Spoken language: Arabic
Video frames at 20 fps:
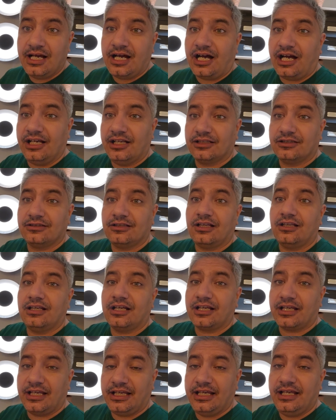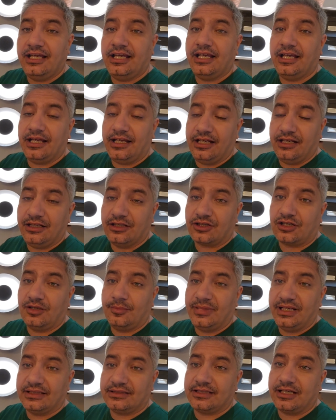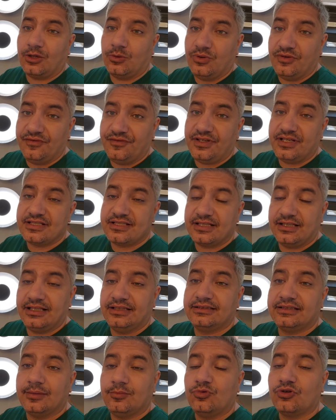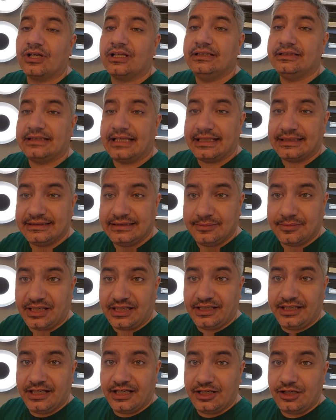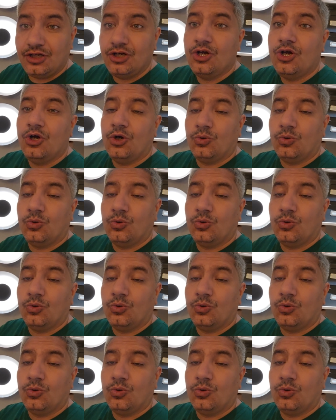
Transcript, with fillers: هيطلع لك ايه الاقامات او الفيز اللي انت ممكن تقدم عليها